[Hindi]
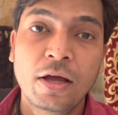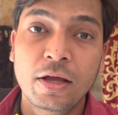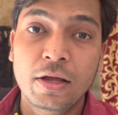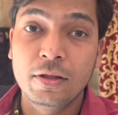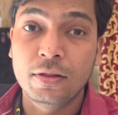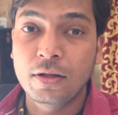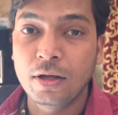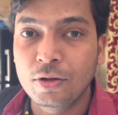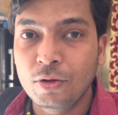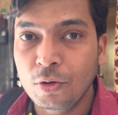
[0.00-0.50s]

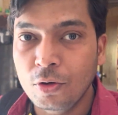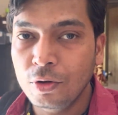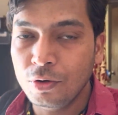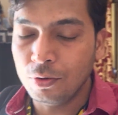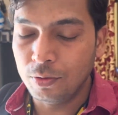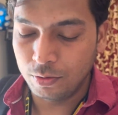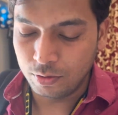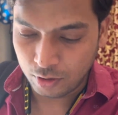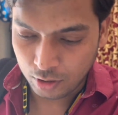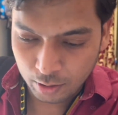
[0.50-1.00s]
इसका
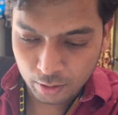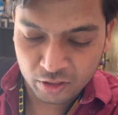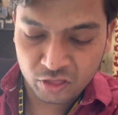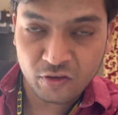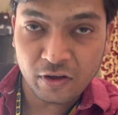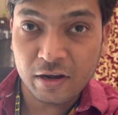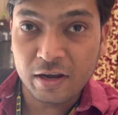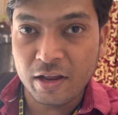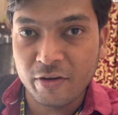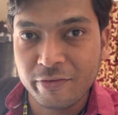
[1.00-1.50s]
तो
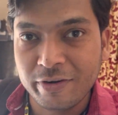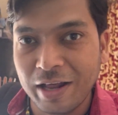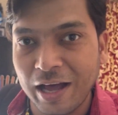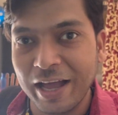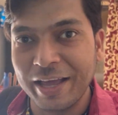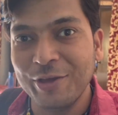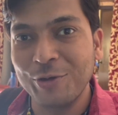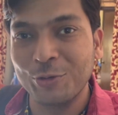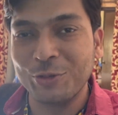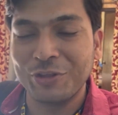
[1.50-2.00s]
आजकल लेवल
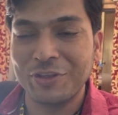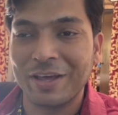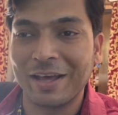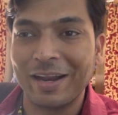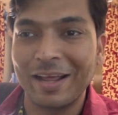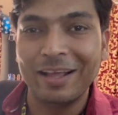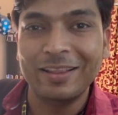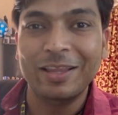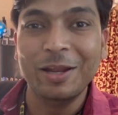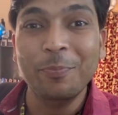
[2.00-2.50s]
हाई होते जा
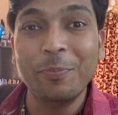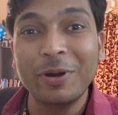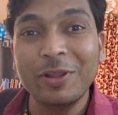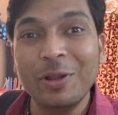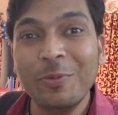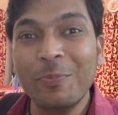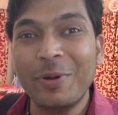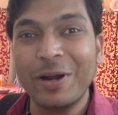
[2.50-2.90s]
रहा है दिन पर दिन